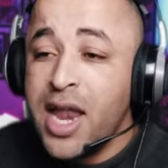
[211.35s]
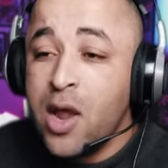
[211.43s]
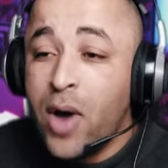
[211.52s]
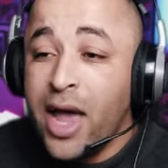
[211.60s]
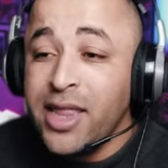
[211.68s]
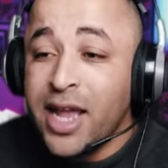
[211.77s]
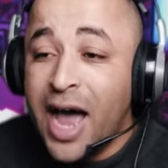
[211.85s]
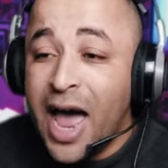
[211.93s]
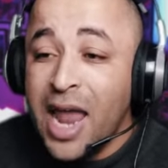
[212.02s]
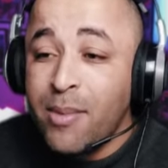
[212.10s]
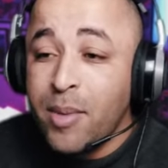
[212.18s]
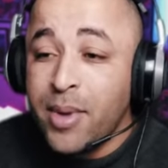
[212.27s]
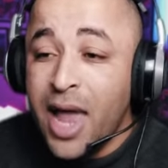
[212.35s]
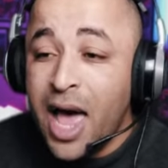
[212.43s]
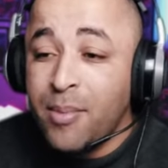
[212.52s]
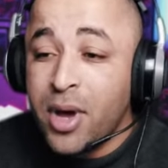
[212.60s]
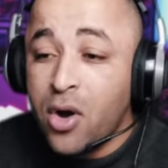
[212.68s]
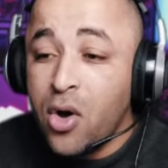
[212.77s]
لو عندك علامه
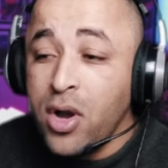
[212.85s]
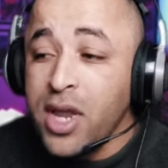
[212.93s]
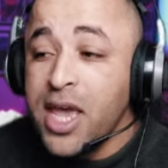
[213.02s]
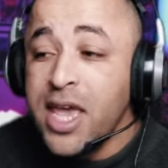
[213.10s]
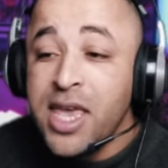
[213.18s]
بالاحمر هون